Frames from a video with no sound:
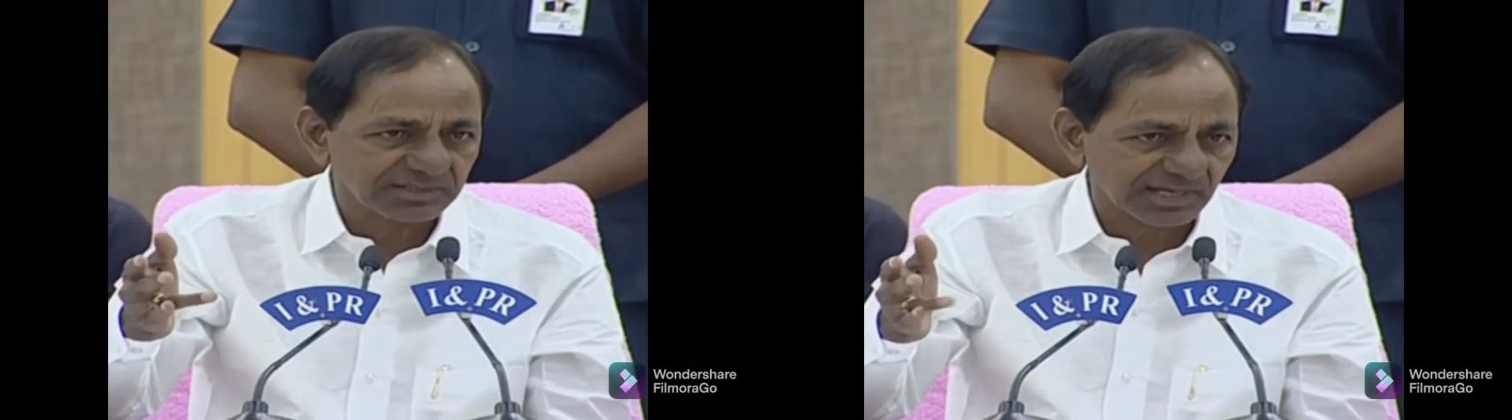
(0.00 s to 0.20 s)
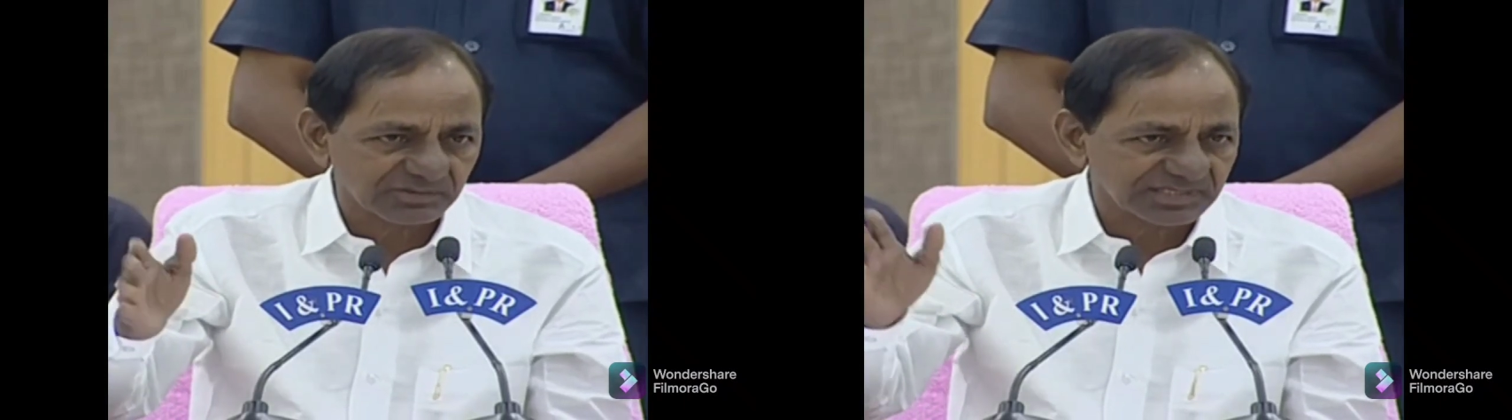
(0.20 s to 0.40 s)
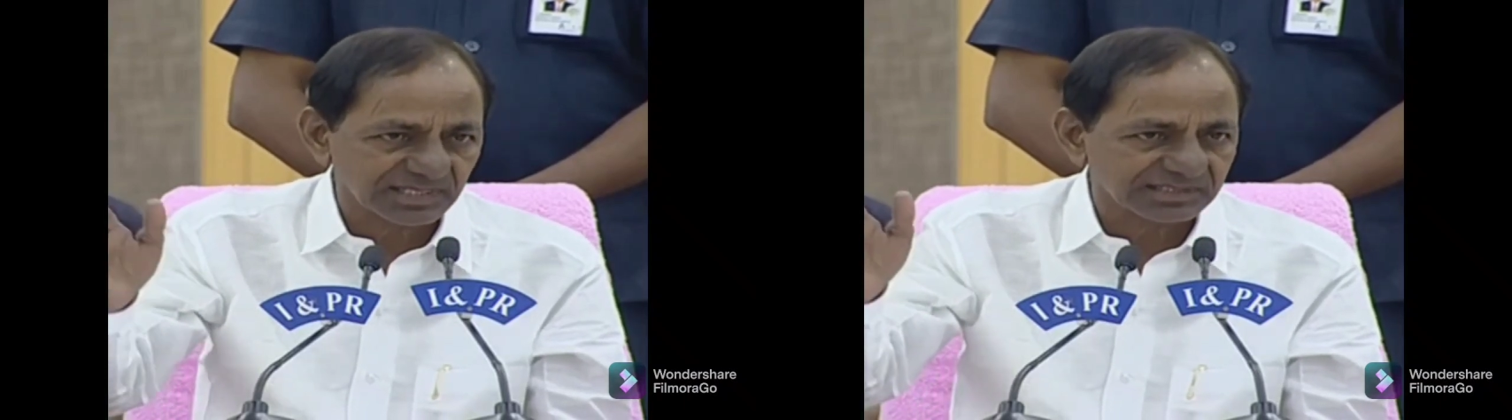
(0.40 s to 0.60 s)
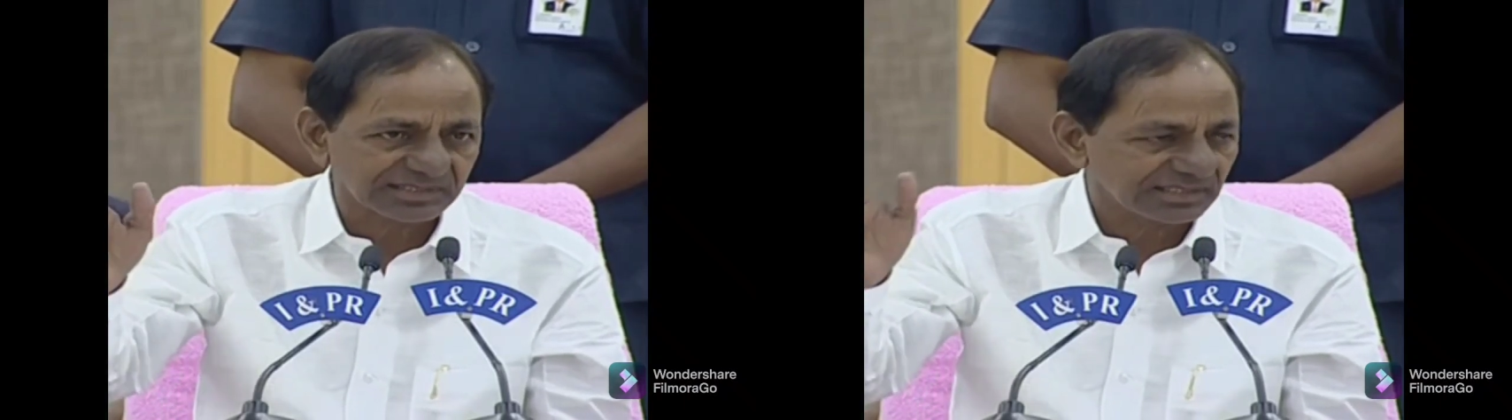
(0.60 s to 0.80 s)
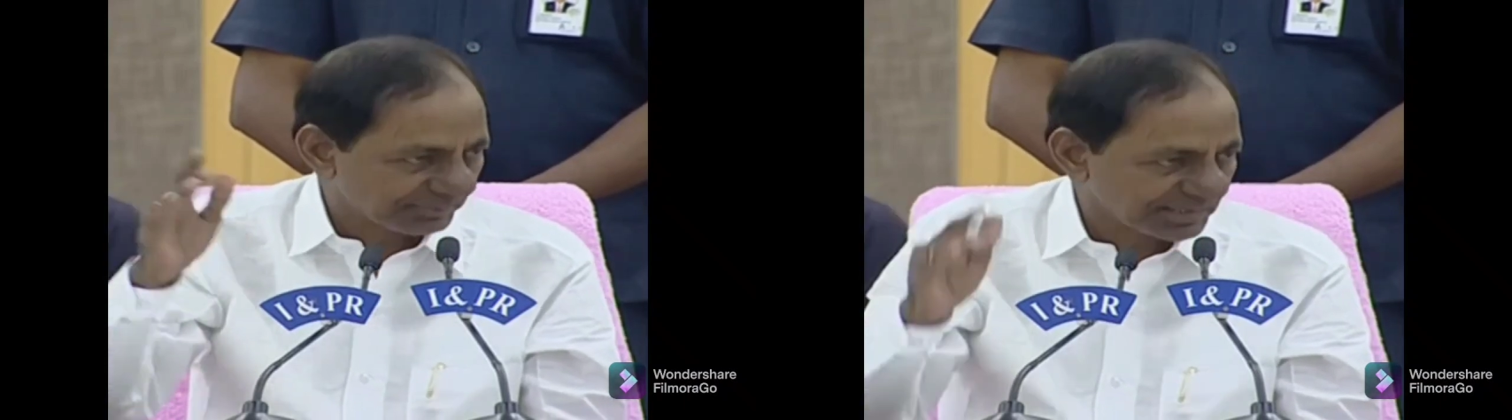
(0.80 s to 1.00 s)
మీరు అనవసరంగా
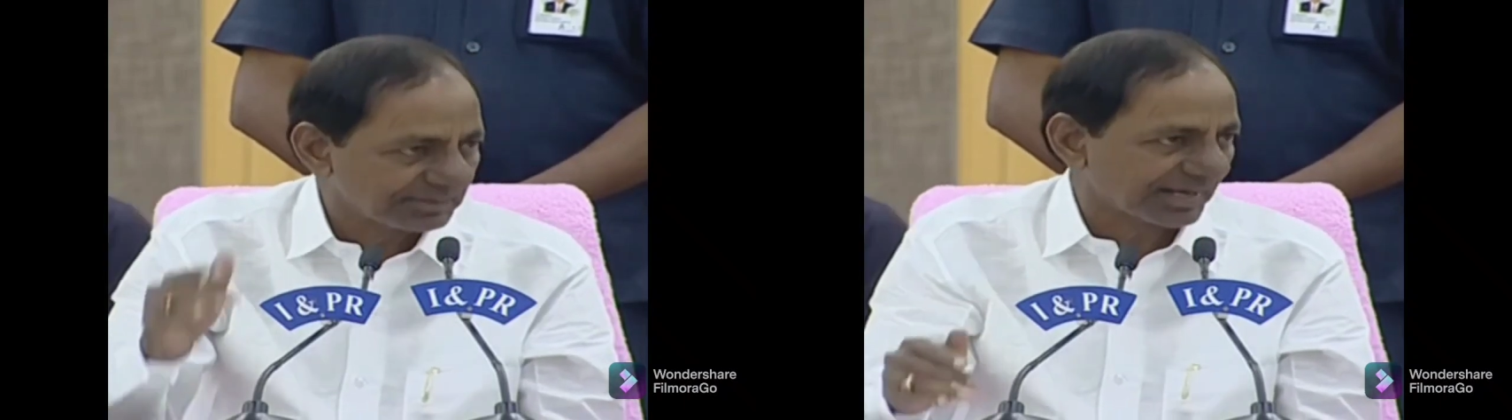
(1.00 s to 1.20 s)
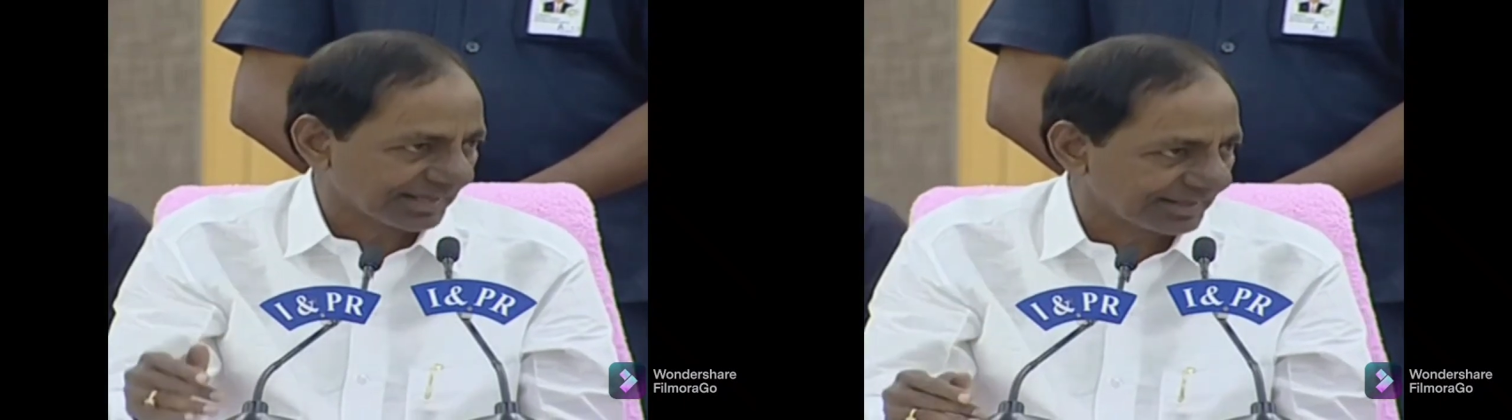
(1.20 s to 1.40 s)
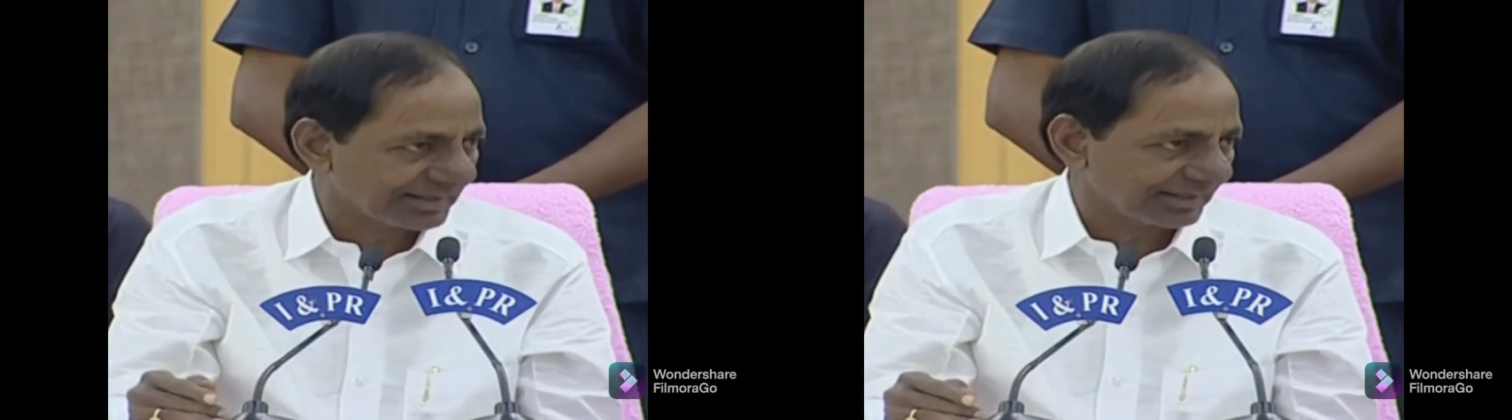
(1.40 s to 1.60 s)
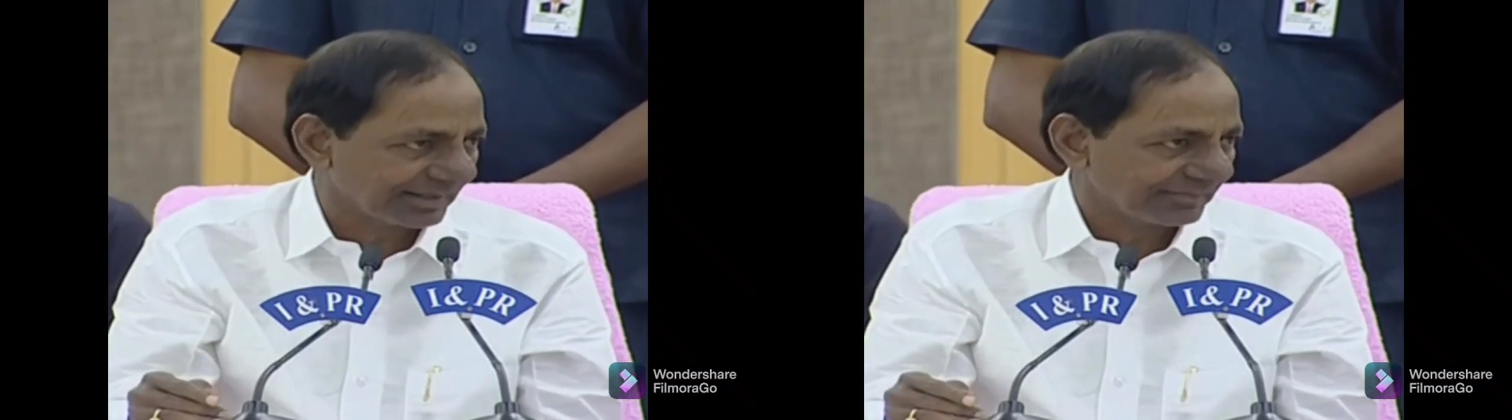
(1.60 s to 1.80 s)
ఇబ్బంది పడకండి